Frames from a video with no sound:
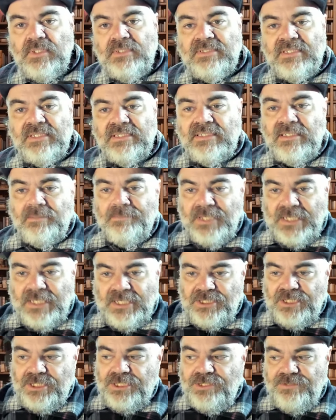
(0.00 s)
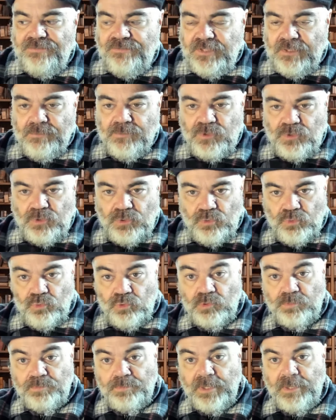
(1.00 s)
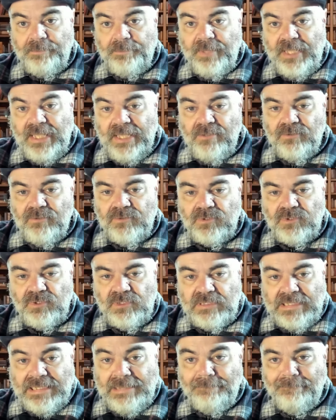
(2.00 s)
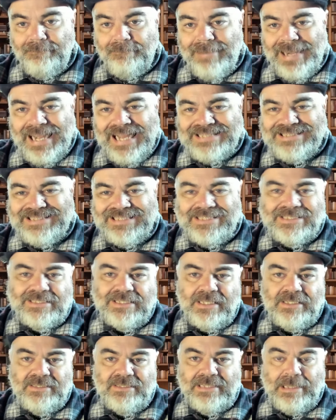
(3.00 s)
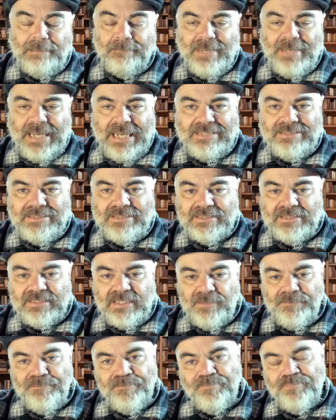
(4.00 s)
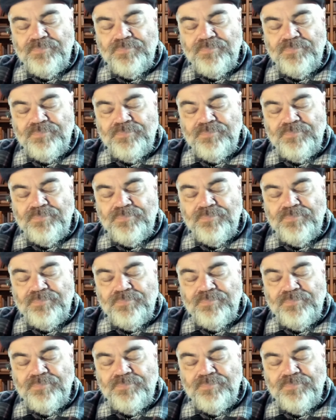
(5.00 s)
Essa semana já tivemos os primeiros embates aí, debates, né?